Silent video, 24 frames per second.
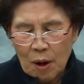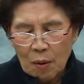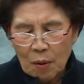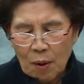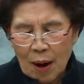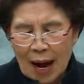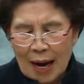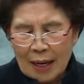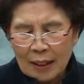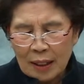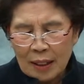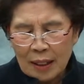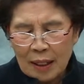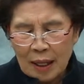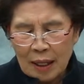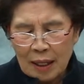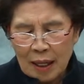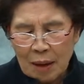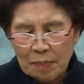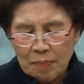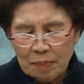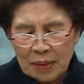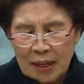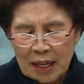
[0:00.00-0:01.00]

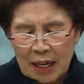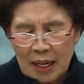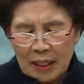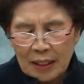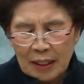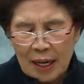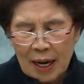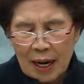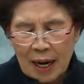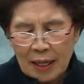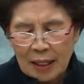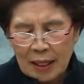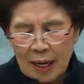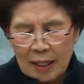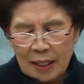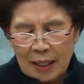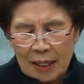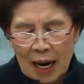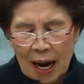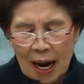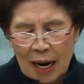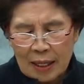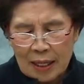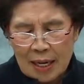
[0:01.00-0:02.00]
환경의 피해자가
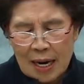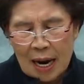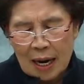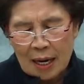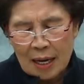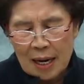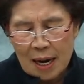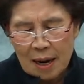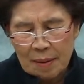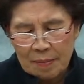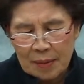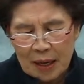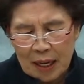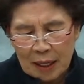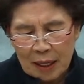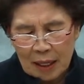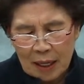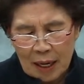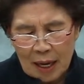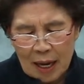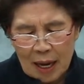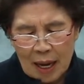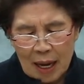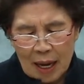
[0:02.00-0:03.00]
되지 아니하려면
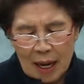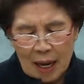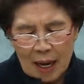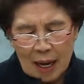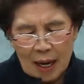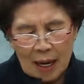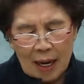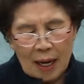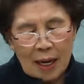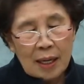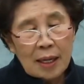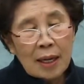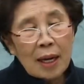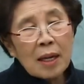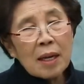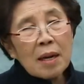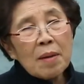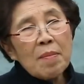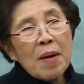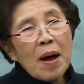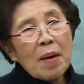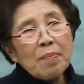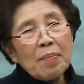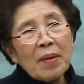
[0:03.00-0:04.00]

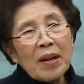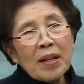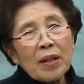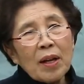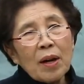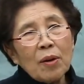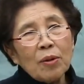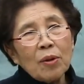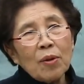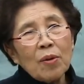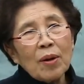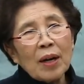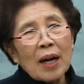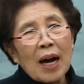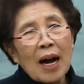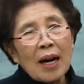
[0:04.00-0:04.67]
하나님 앞에 더더욱